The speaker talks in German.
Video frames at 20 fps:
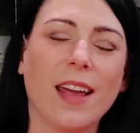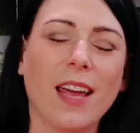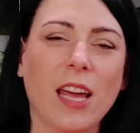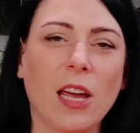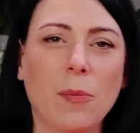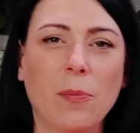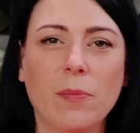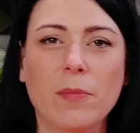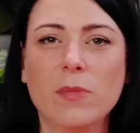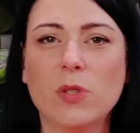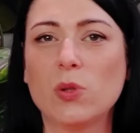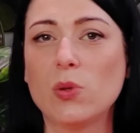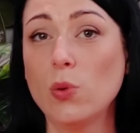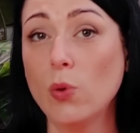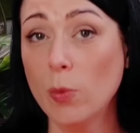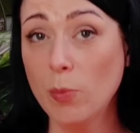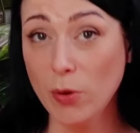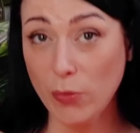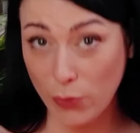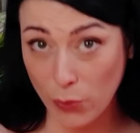eben
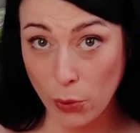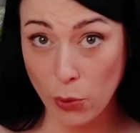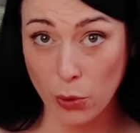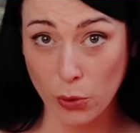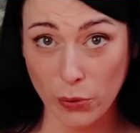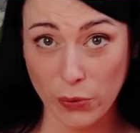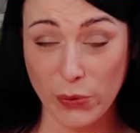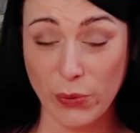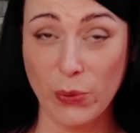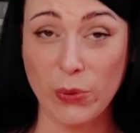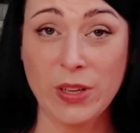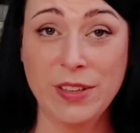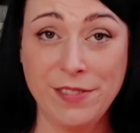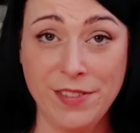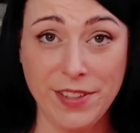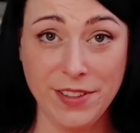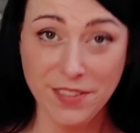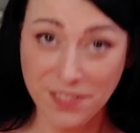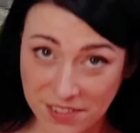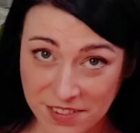zur
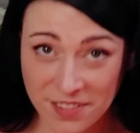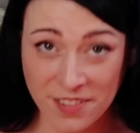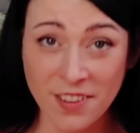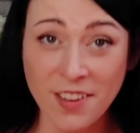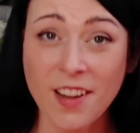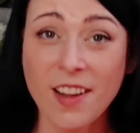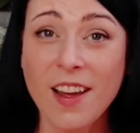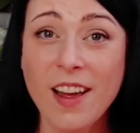Befruchtung dienen.